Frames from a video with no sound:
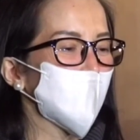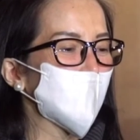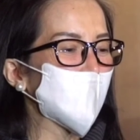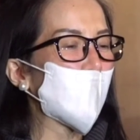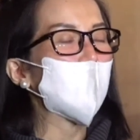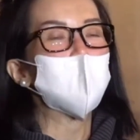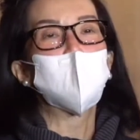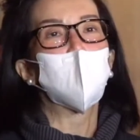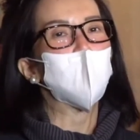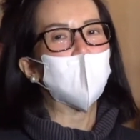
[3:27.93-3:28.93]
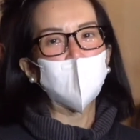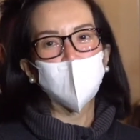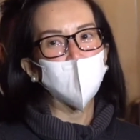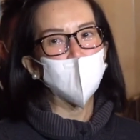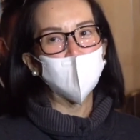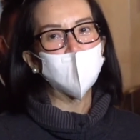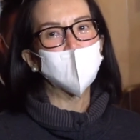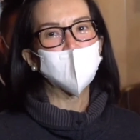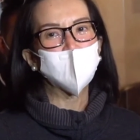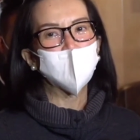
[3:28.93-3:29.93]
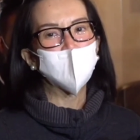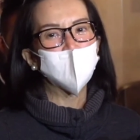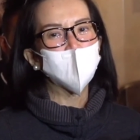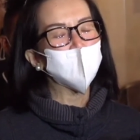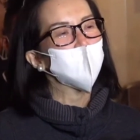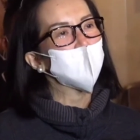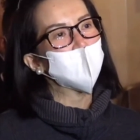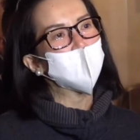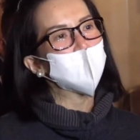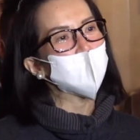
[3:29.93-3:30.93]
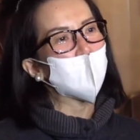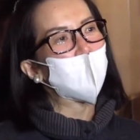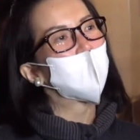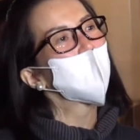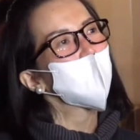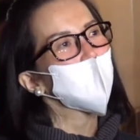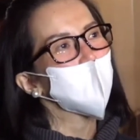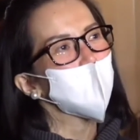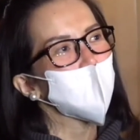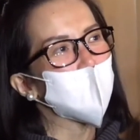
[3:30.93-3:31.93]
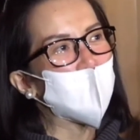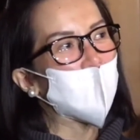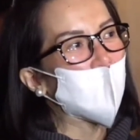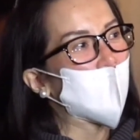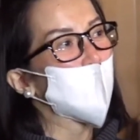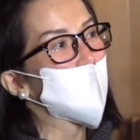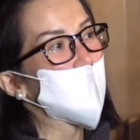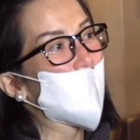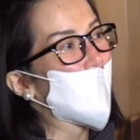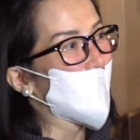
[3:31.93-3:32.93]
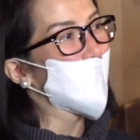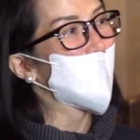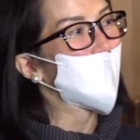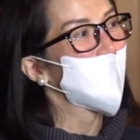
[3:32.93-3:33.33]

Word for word: But I am so grateful na binigay yun sa akin.